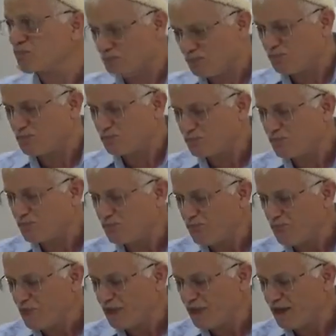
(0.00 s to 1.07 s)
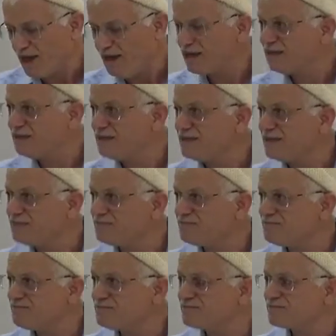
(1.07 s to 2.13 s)
Yani en büyük e, sayı
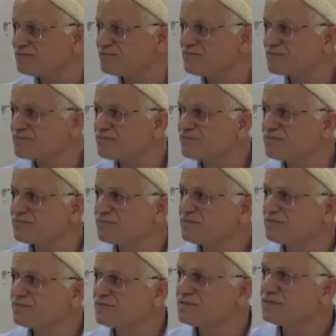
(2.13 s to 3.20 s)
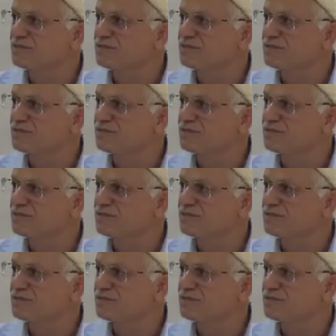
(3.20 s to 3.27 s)
sonsuzun yanında ne ki?